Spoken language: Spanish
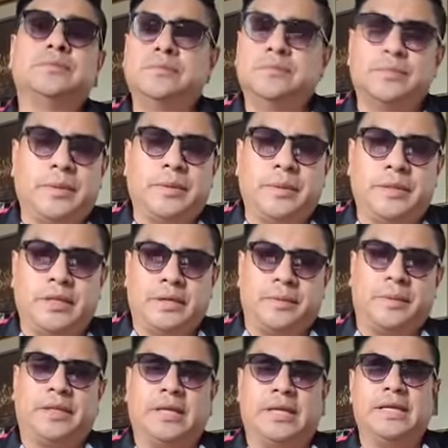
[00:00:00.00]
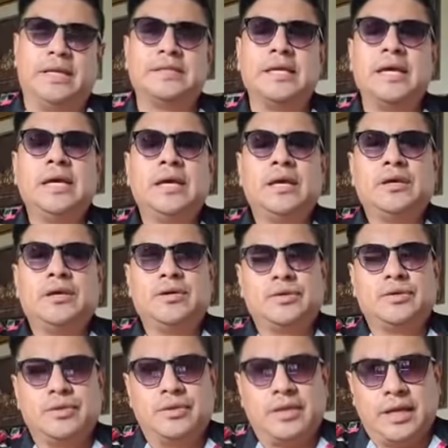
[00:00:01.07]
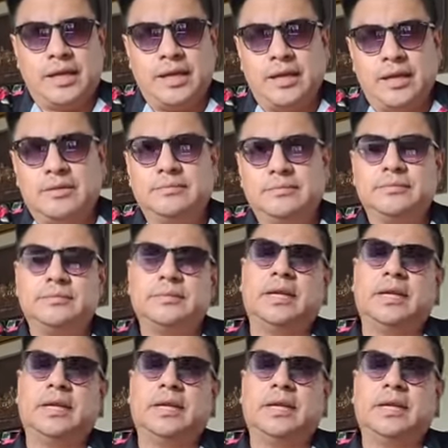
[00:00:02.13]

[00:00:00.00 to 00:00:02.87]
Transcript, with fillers: nuevamente repetirles, yo estoy tranquilo,